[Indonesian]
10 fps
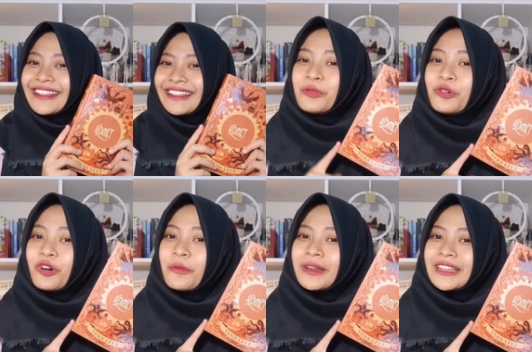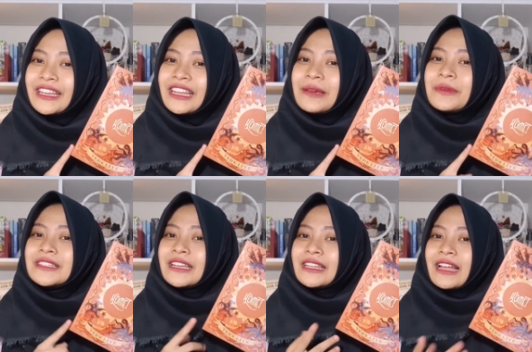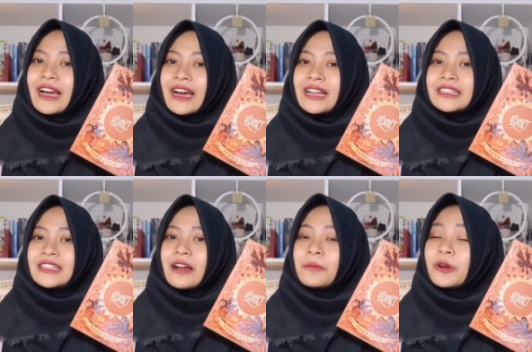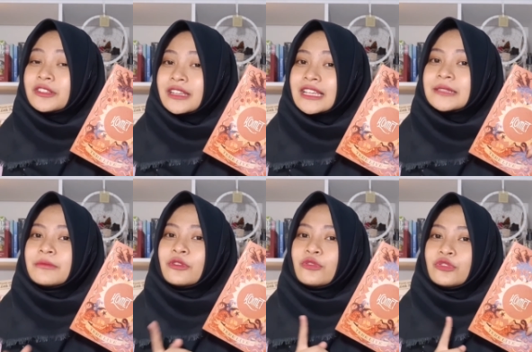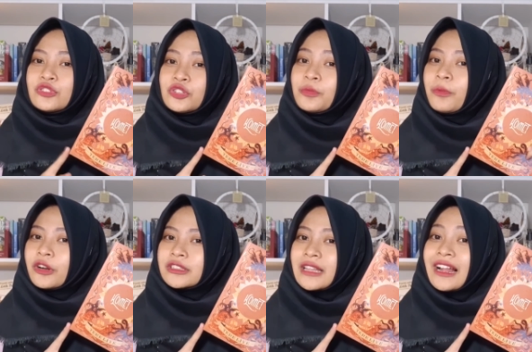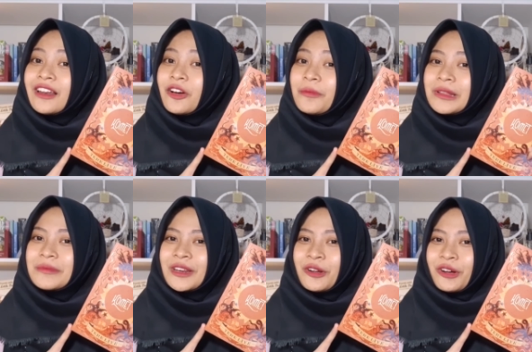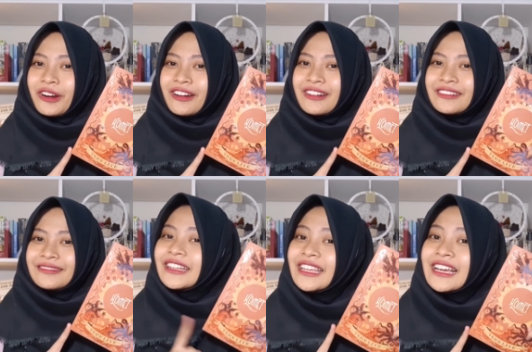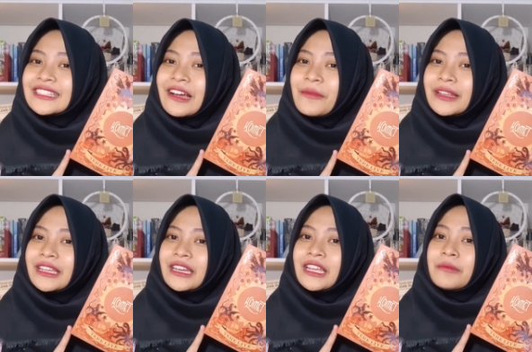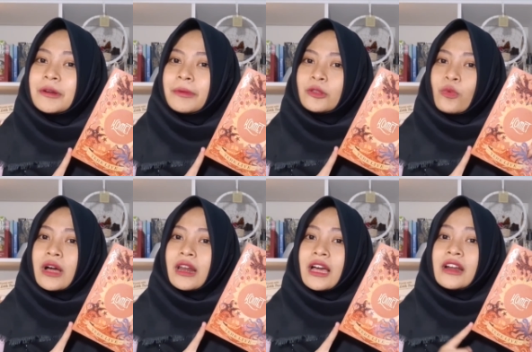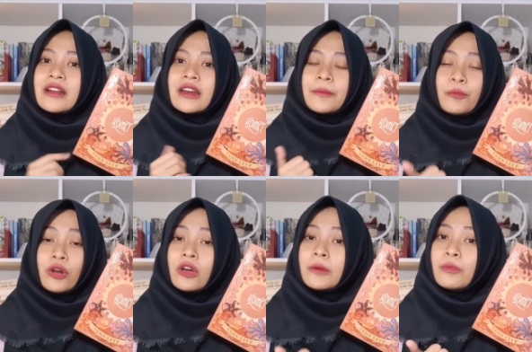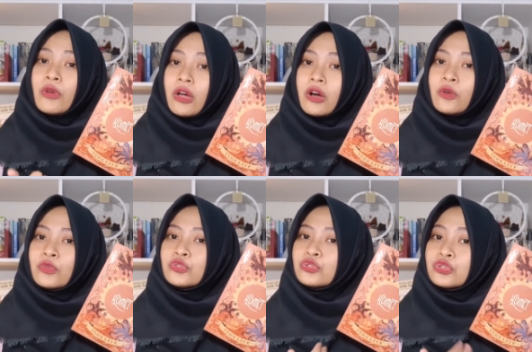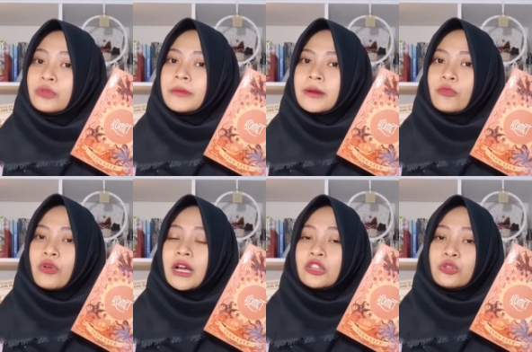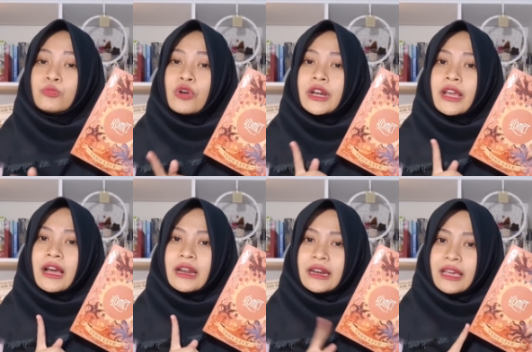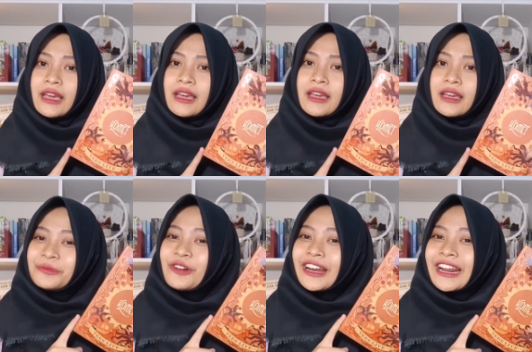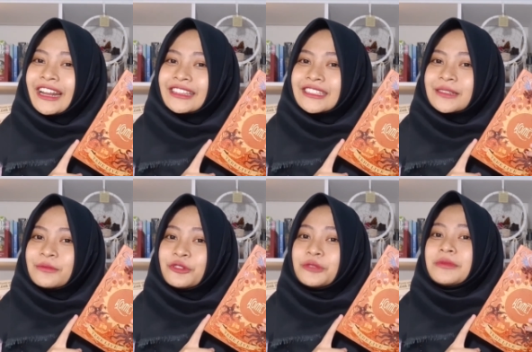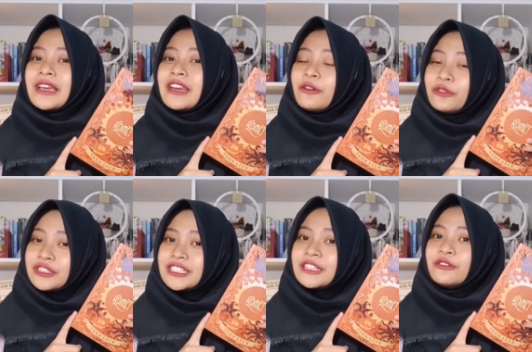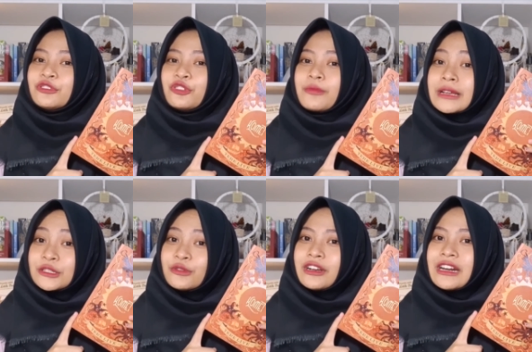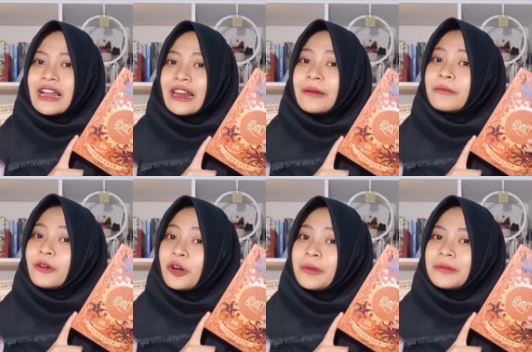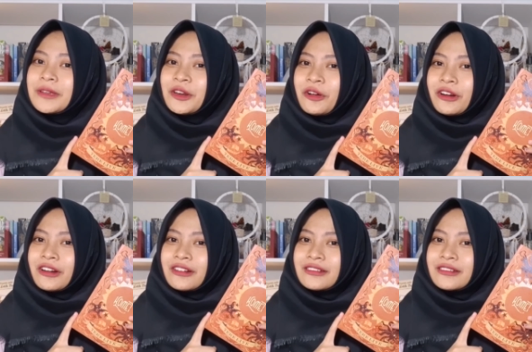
Buku Komet ini menceritakan tentang proses menuju portal Komet Minor. Ketiga sahabat ini berpetualang dari pulau ke pulau untuk menemukan tumbuhan yang aneh. Tumbuhan aneh tersebut menjadi kunci untuk masuk ke dalam komet minor.